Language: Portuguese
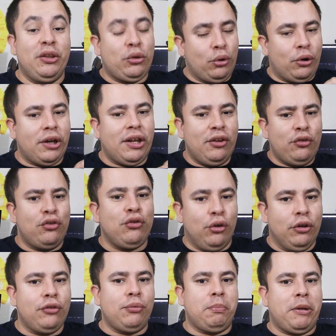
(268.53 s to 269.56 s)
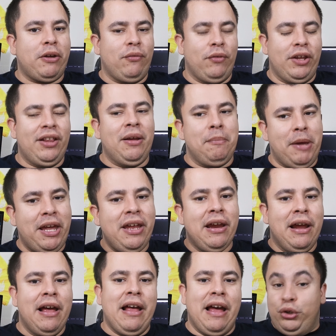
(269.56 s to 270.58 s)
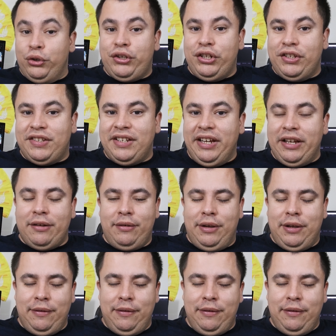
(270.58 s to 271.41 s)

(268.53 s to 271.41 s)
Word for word: E tô ansioso para ver também o Justiceiro,